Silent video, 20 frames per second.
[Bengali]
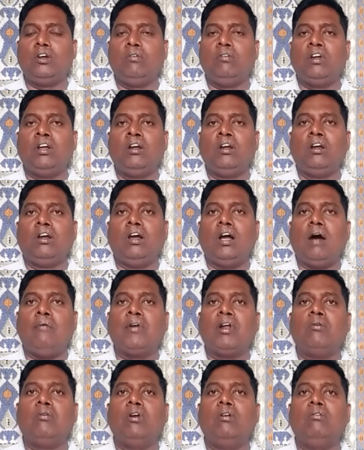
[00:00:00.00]
দিতে হবে
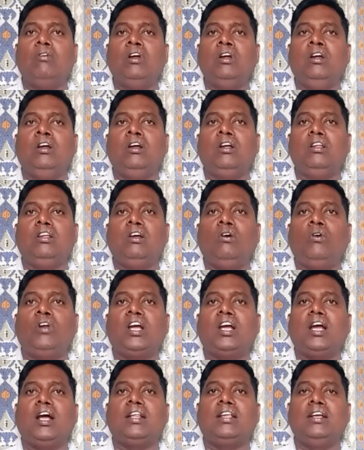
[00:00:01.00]
আপনারা বলবেন যে
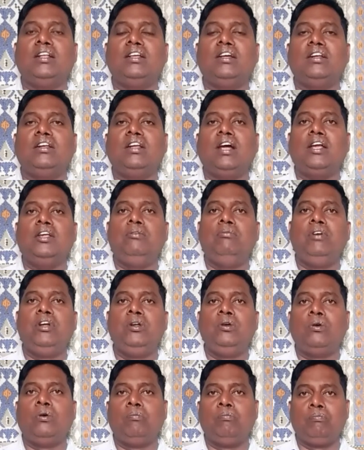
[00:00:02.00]
অনেকে আছেন যে নাইস
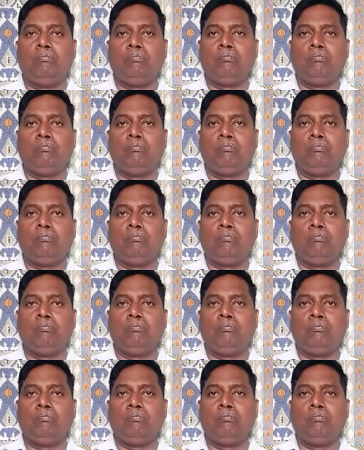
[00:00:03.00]
ভিডিও